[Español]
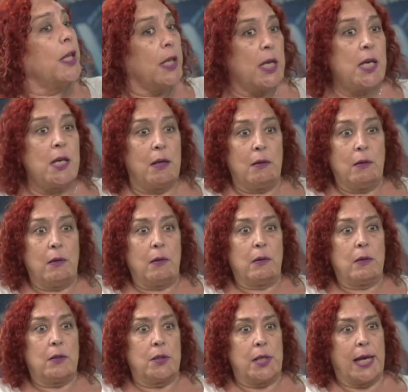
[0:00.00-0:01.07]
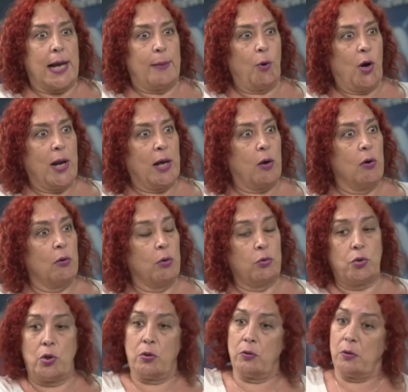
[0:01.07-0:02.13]
y llegamos a la
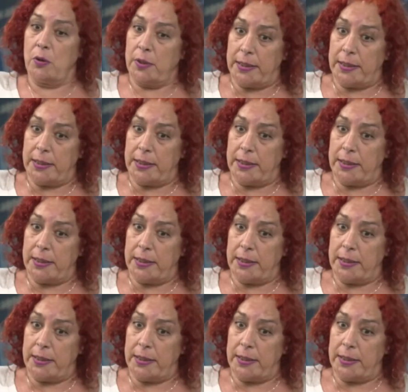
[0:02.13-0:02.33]
conclusión